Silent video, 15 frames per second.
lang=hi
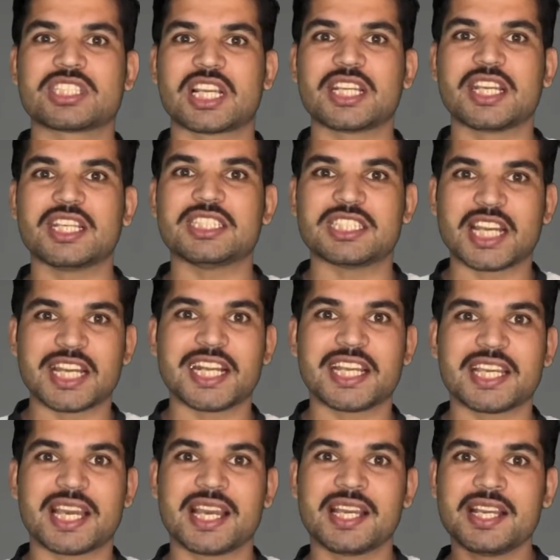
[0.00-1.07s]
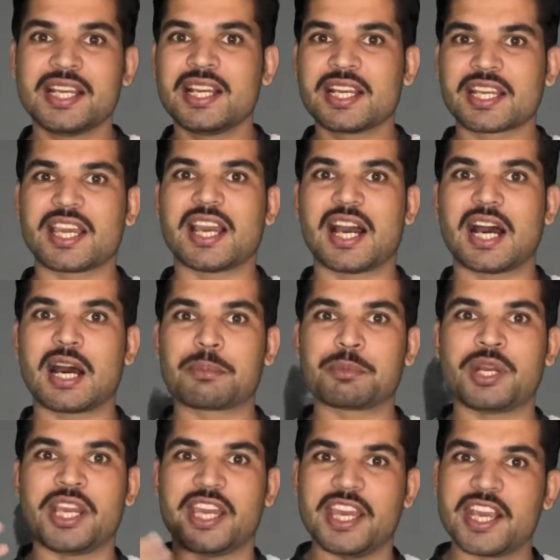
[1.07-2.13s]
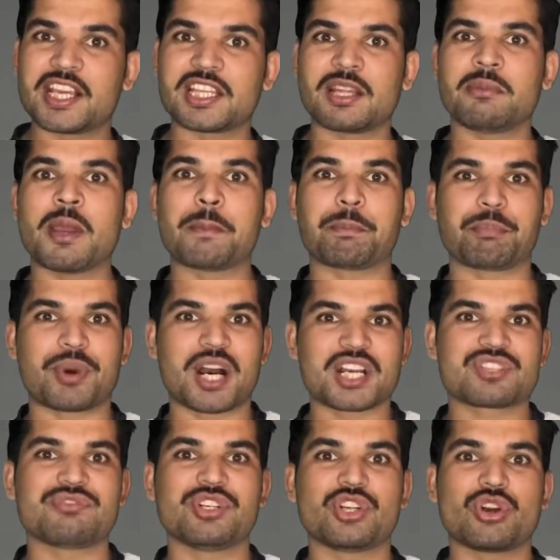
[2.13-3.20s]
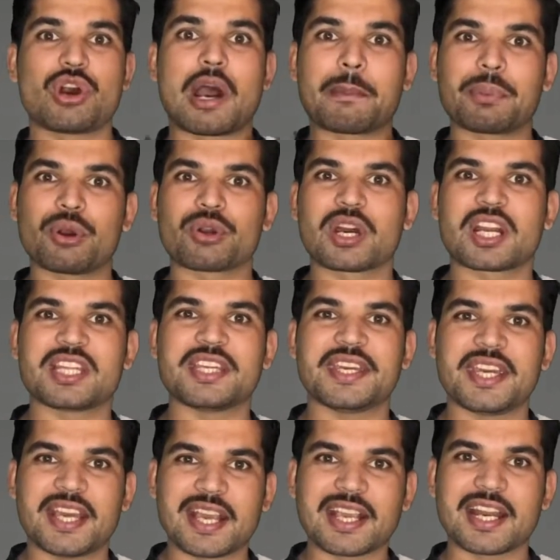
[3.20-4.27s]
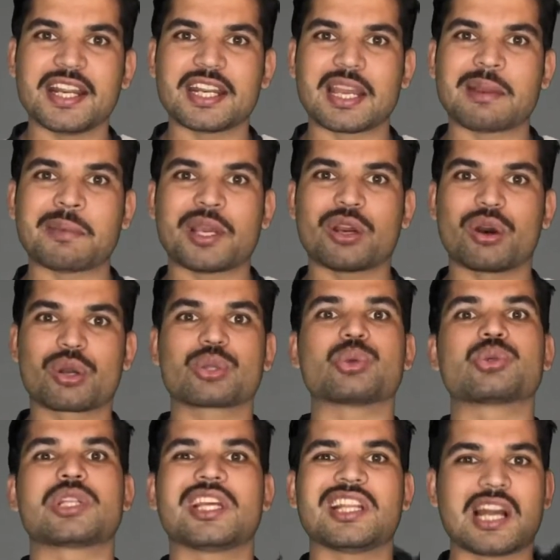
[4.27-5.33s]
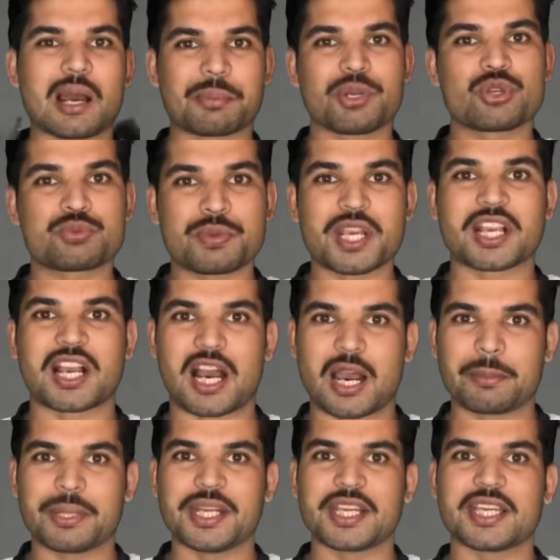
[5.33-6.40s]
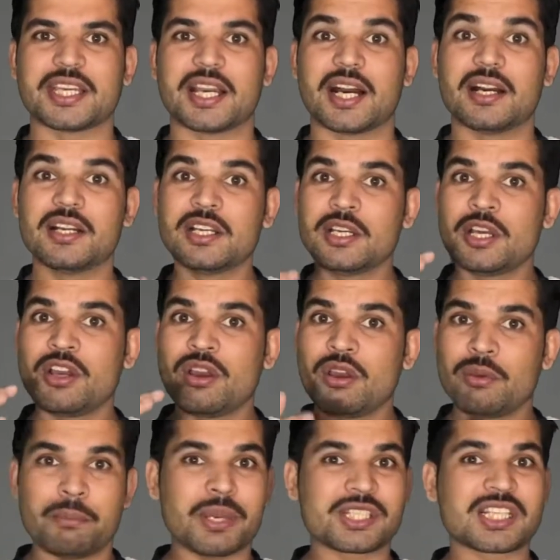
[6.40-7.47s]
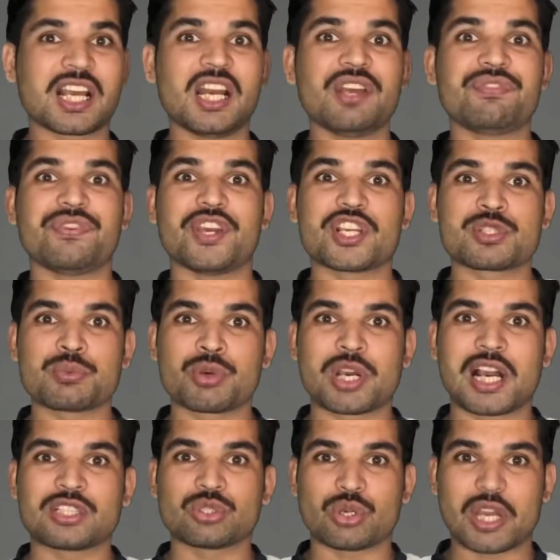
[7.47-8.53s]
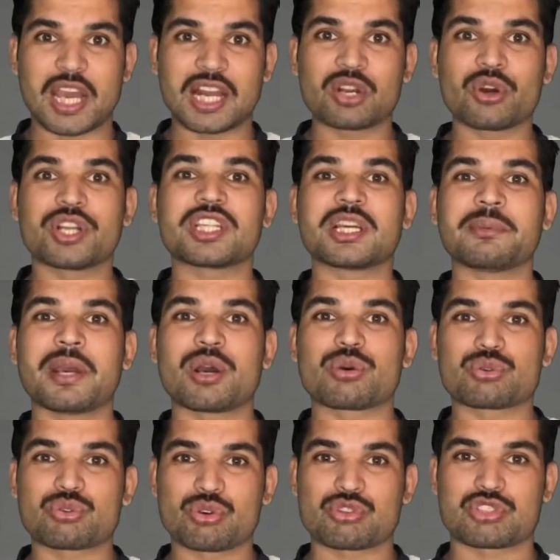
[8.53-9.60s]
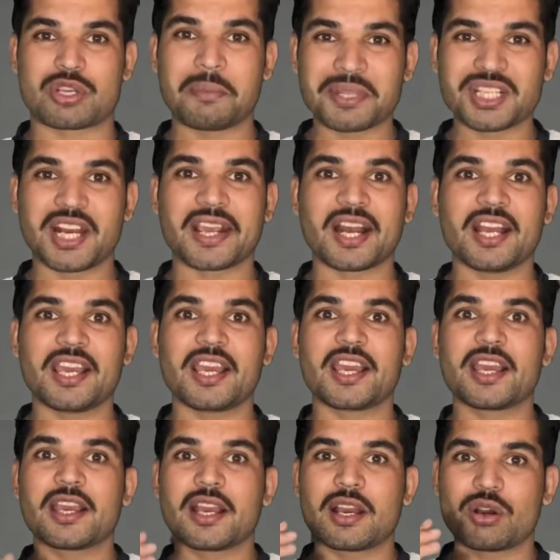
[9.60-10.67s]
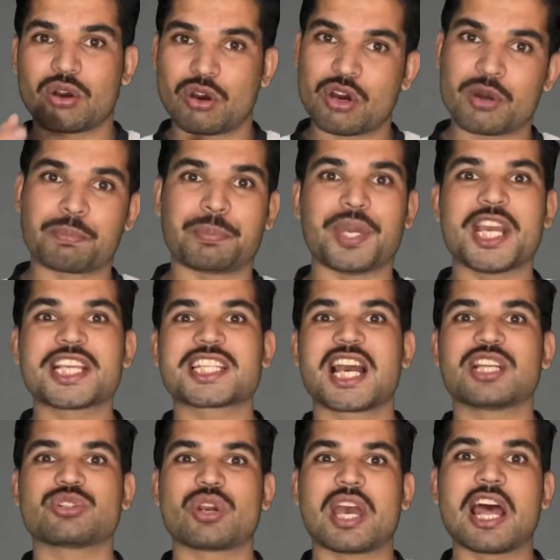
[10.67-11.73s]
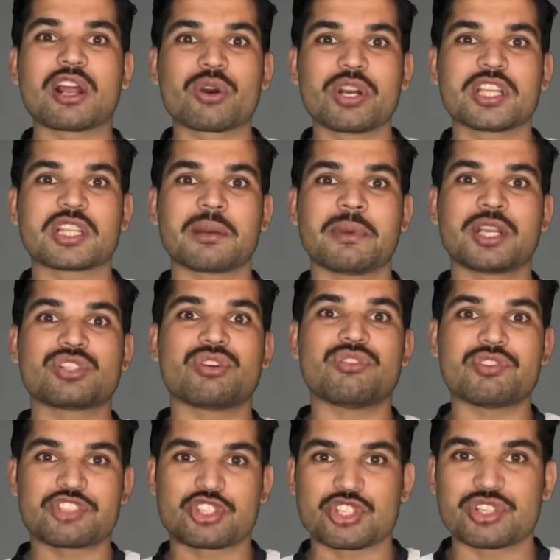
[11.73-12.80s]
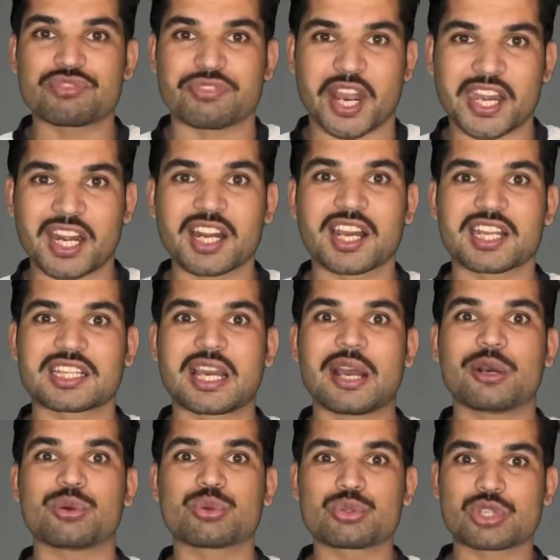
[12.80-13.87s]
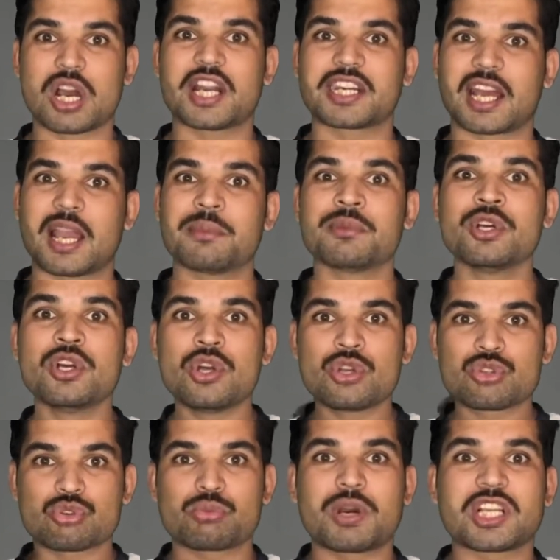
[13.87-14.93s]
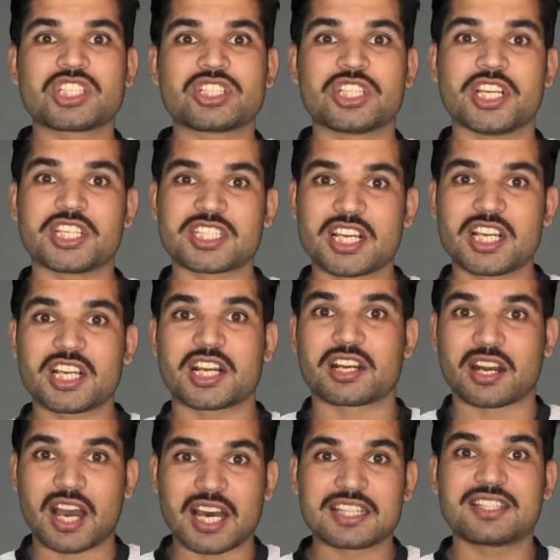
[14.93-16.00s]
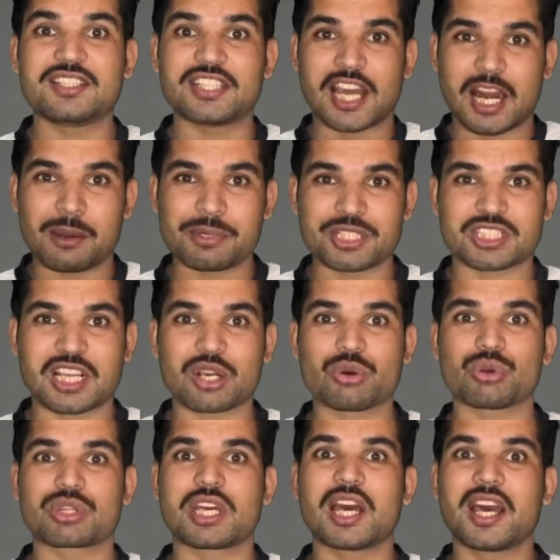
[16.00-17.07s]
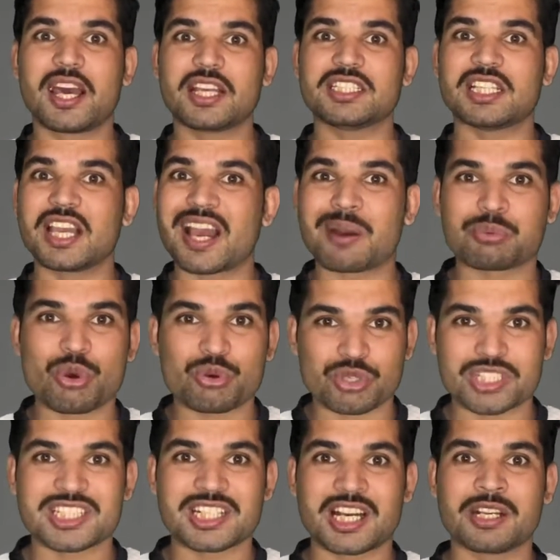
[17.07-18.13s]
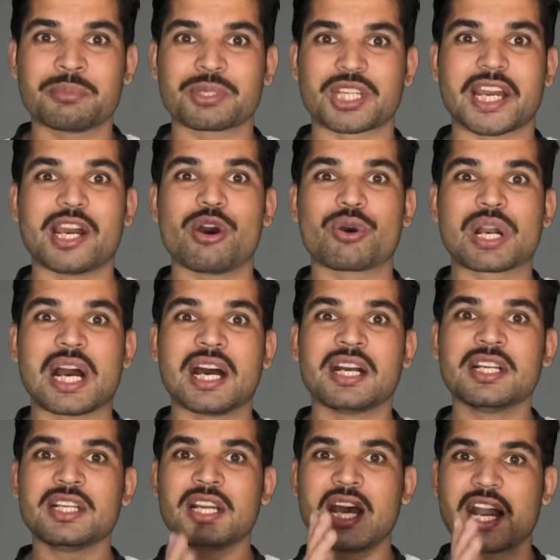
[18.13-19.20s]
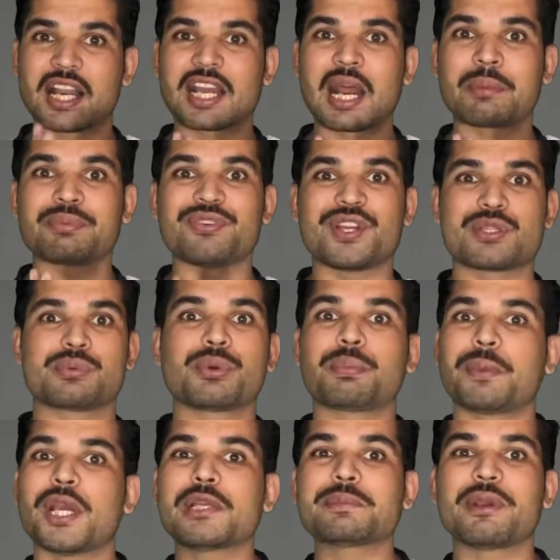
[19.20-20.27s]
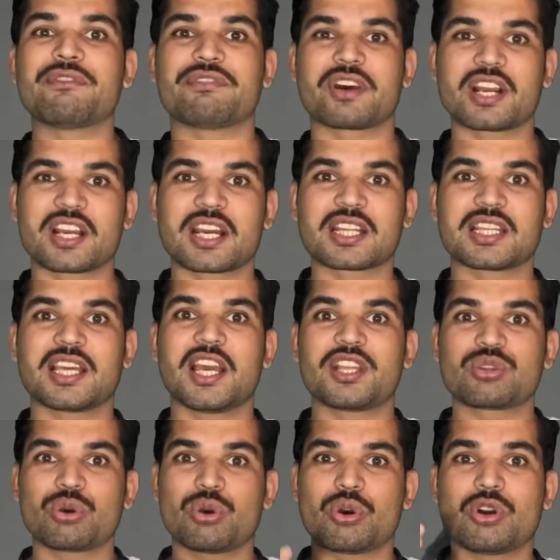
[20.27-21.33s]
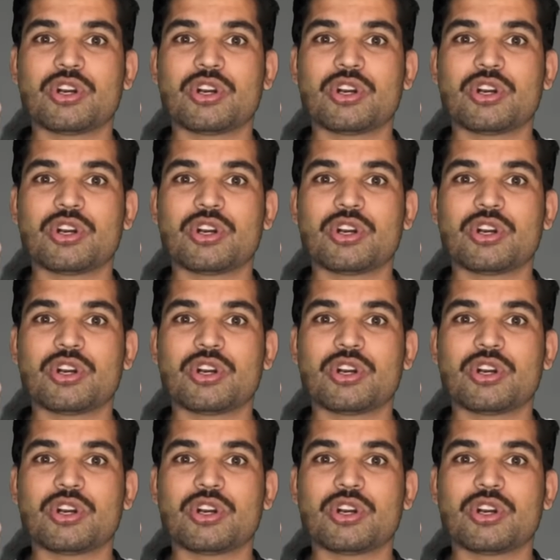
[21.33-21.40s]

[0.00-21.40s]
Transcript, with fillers: चाहिए ये नहीं है कि आपने एक दिन में पांच वीडियो अपलोड कर दी एक घंटे में और दूसरे दिन आपने उस पर काम ही नहीं किया बेसिकली फेसबुक का जो एल्गोरिथम है उसको समझने के लिए और पेज का जो एल्गोरिथम है जो वो चीज़ वायरल करता है उसका टाइम सुबह छः से रात ग्यारह बजे तक होता है ये आपको किसी ने नहीं बताया होगा अगर आप फेसबुक पेज पे वर्क करते हैं तो